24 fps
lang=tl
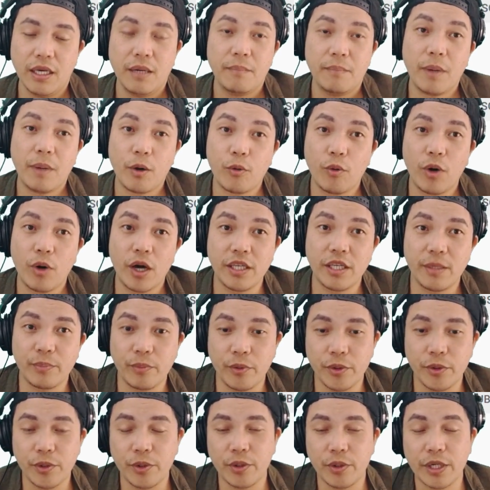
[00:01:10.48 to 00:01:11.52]
makuha niya
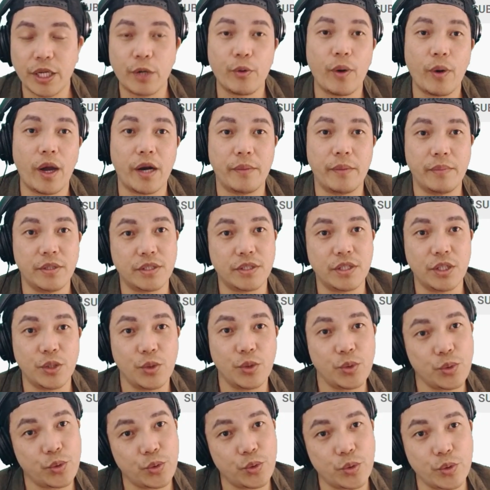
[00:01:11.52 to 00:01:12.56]
po yung requirements ni
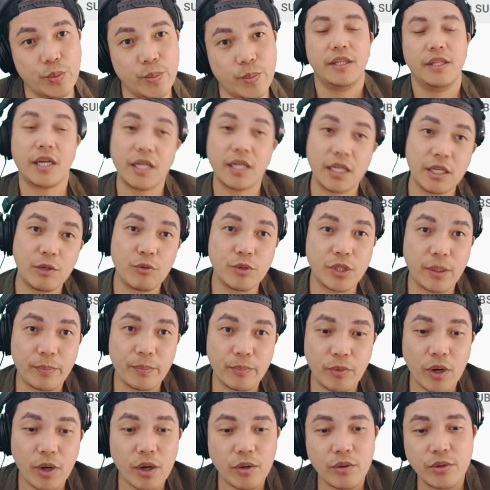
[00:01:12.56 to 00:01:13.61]
YouTube. Nakikiusap
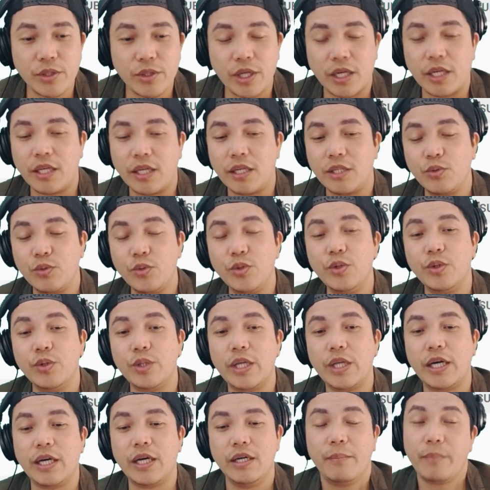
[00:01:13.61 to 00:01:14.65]
po ako, nakikisuyo
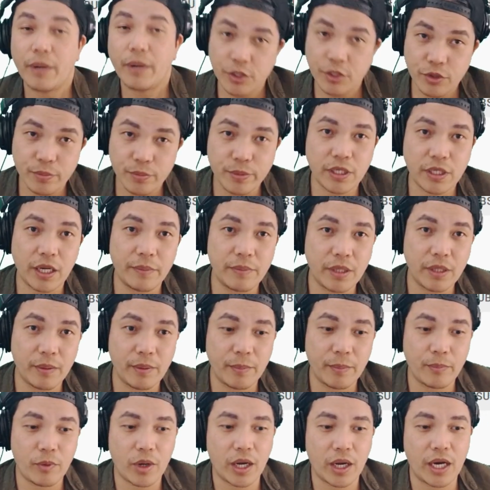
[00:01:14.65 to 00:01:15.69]
na pakisubscribe
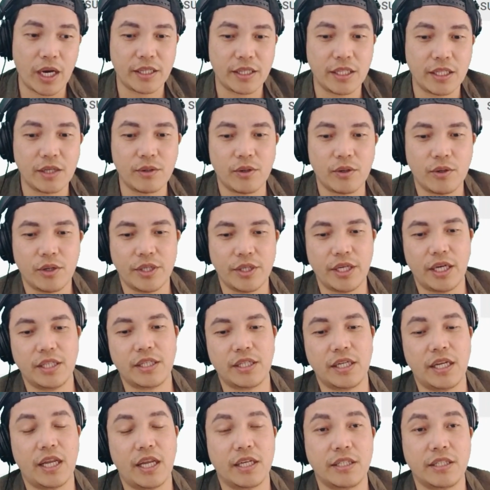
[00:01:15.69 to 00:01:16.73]
naman po ang ate ko. Ayan,
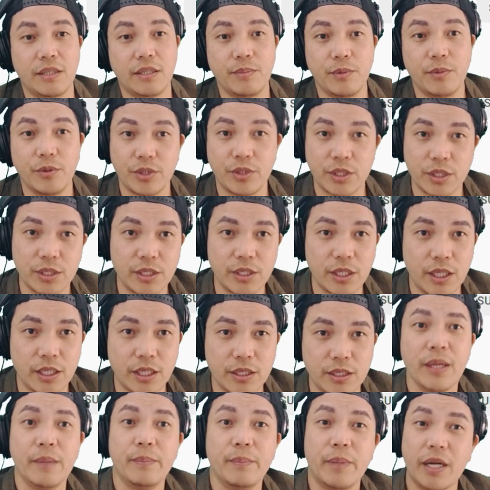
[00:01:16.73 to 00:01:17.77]
Relaxing Music
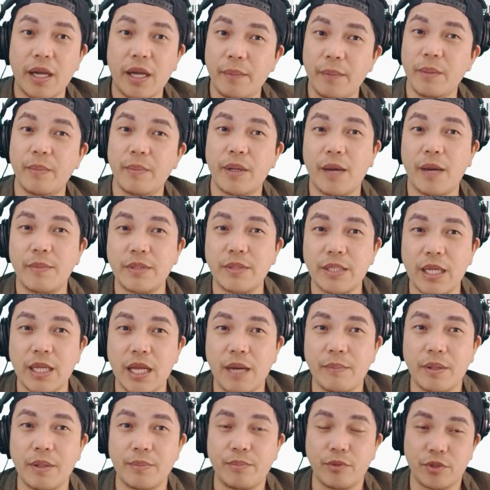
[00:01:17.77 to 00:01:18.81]
Gen. Maraming maraming
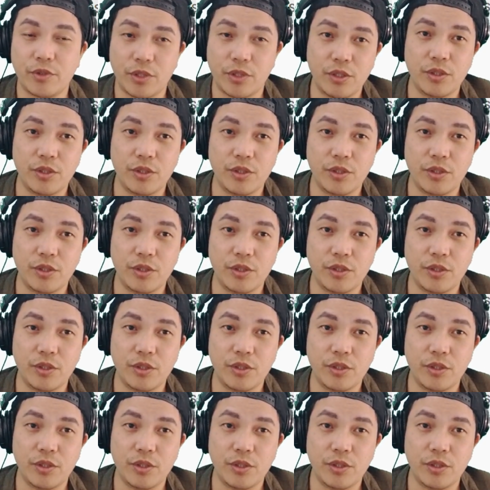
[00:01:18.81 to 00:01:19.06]
salamat po sa